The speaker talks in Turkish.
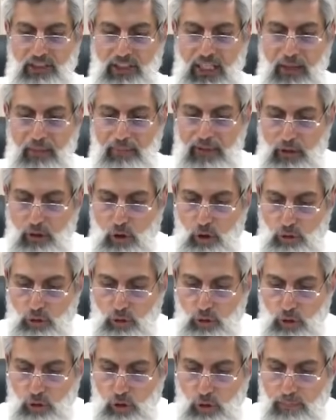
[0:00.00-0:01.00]
Camide
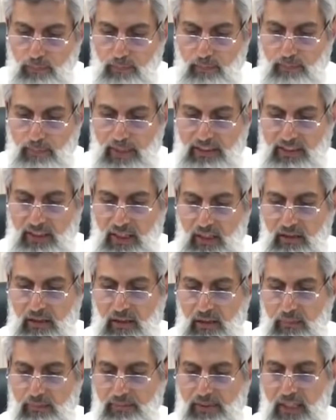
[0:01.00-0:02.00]
oturulup masa
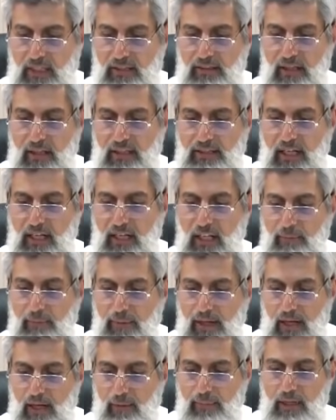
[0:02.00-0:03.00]
atılıp sandalyeyle
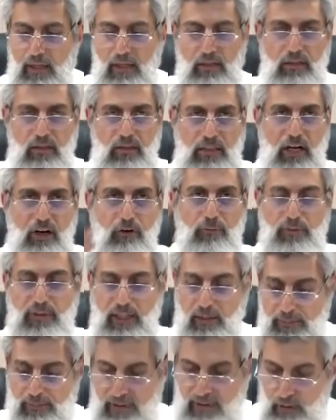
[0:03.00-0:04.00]
beraber itikaf mı
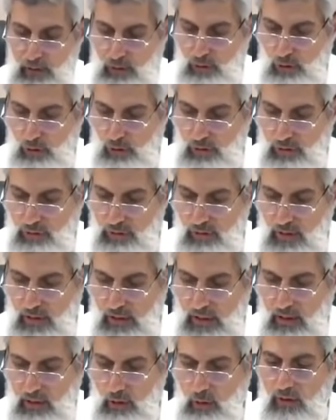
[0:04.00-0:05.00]
yapılır diyor.
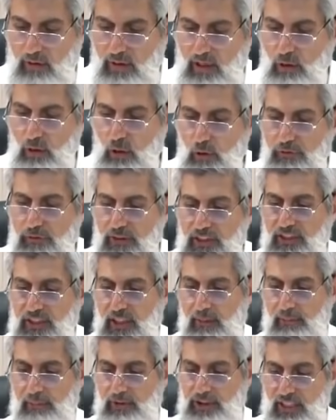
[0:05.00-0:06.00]
Orayı ofis
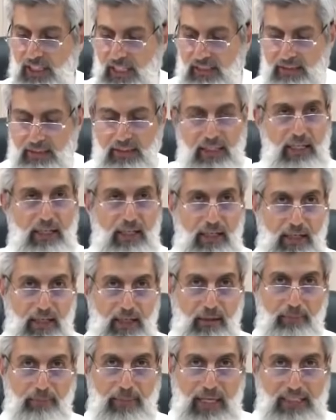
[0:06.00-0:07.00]
yapmış kendine.
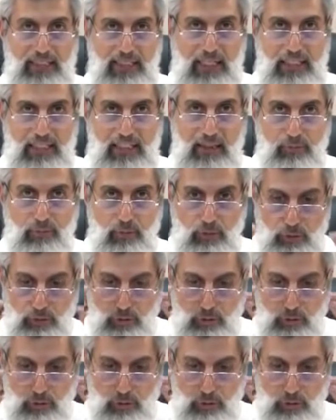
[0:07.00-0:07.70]
Benle ilgili bunu